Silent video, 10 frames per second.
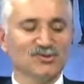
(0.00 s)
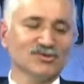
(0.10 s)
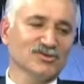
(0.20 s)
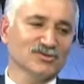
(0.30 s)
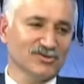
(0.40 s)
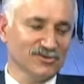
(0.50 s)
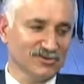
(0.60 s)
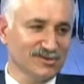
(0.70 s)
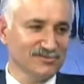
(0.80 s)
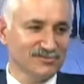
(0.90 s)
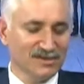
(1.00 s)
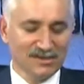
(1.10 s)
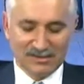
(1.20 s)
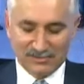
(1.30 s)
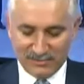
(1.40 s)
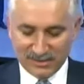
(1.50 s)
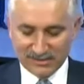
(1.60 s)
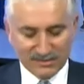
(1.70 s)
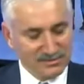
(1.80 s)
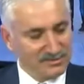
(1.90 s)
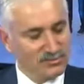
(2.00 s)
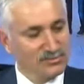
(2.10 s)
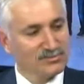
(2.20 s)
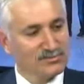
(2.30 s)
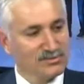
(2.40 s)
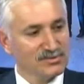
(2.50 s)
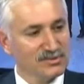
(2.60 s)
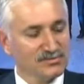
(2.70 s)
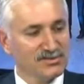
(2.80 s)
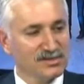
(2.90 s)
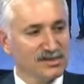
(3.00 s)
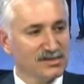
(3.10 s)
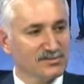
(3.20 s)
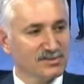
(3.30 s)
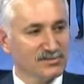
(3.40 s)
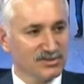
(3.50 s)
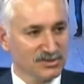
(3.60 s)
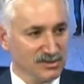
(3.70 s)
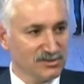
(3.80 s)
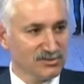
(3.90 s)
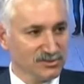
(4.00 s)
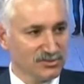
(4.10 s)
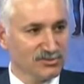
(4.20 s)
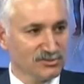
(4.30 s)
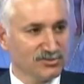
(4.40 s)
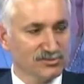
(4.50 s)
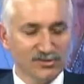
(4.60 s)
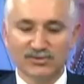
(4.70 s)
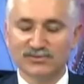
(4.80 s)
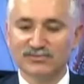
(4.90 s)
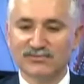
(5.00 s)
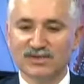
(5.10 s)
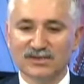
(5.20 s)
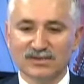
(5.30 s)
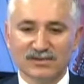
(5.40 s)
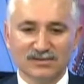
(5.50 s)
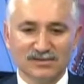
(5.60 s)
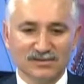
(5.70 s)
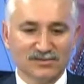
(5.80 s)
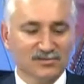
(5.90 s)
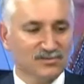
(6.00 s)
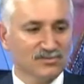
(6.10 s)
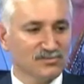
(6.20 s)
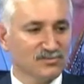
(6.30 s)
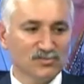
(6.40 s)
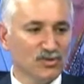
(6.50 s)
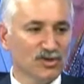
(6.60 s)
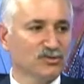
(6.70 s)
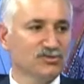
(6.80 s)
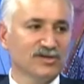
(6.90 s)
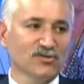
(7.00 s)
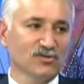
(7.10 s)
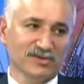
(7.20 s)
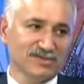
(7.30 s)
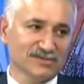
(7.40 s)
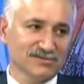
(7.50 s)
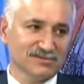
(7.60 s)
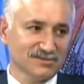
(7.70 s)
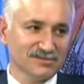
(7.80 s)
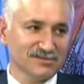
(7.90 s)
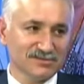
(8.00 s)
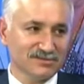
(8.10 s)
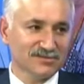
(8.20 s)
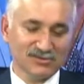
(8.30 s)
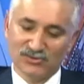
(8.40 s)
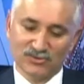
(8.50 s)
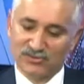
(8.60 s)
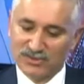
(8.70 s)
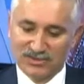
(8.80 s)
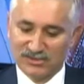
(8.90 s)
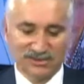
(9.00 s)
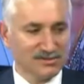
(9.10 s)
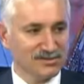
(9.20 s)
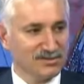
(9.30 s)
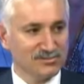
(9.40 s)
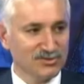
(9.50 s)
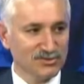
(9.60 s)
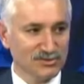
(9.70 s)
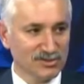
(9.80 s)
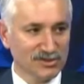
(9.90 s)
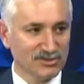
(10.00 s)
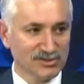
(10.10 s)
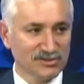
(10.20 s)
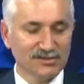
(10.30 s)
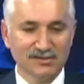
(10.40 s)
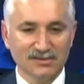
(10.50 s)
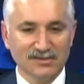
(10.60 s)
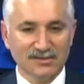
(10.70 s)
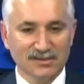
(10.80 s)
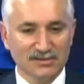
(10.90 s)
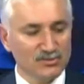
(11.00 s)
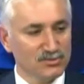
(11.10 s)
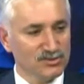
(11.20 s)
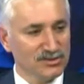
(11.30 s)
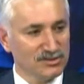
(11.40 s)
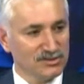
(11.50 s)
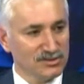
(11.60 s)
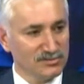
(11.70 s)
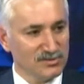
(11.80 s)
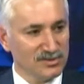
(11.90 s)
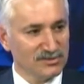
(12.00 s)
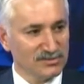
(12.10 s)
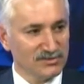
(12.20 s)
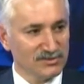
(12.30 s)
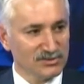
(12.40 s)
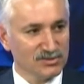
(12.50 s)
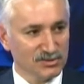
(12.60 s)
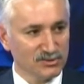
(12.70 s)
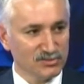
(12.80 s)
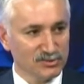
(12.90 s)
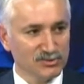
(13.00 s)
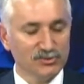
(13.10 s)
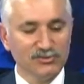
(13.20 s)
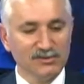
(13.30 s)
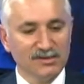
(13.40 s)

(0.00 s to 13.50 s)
Çok teşekkür ederim. Ben de tüm e, hemşerilerimizin başı sağ olsun diliyorum. E, böyle günler olmasın e, diliyorum. Başka da diyecek bir şey yok gerçekten. Hem Türkiye için hem de Sivas için acı bir gün.